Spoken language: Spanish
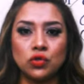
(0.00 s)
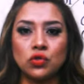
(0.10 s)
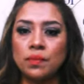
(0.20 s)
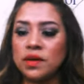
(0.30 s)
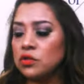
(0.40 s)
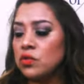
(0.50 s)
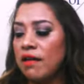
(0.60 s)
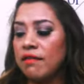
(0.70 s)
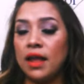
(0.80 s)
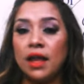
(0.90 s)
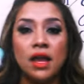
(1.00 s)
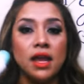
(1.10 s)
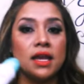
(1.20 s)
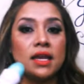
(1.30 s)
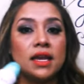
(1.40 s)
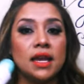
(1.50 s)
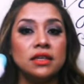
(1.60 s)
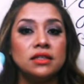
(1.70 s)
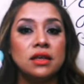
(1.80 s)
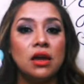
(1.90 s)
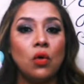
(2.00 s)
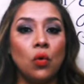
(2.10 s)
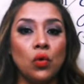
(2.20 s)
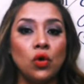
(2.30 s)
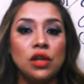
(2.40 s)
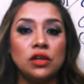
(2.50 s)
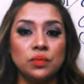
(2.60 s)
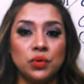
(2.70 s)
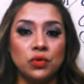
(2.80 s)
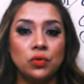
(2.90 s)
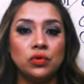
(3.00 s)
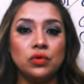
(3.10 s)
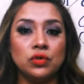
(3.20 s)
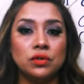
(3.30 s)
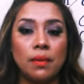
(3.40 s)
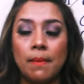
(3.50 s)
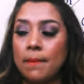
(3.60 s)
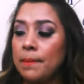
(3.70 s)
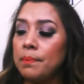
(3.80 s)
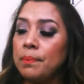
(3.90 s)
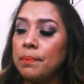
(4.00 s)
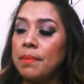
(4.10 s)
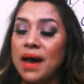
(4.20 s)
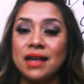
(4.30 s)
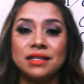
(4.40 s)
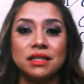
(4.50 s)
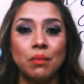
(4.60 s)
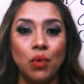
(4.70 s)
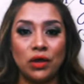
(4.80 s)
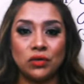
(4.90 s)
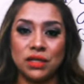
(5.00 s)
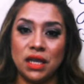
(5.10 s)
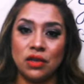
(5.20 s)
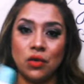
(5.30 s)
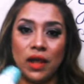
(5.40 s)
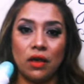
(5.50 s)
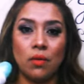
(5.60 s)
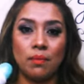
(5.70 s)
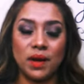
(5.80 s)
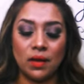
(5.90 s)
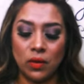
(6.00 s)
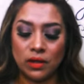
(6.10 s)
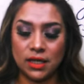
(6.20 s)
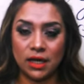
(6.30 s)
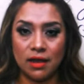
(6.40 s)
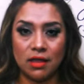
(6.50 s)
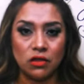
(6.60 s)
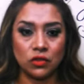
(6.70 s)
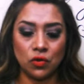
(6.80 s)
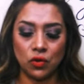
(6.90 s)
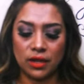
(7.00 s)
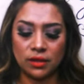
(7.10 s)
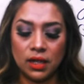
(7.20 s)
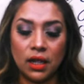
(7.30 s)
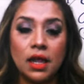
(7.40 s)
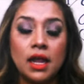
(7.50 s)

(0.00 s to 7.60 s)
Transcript: súper suave y es uno de los productos más buenos que yo he comprado acerca de desodorante.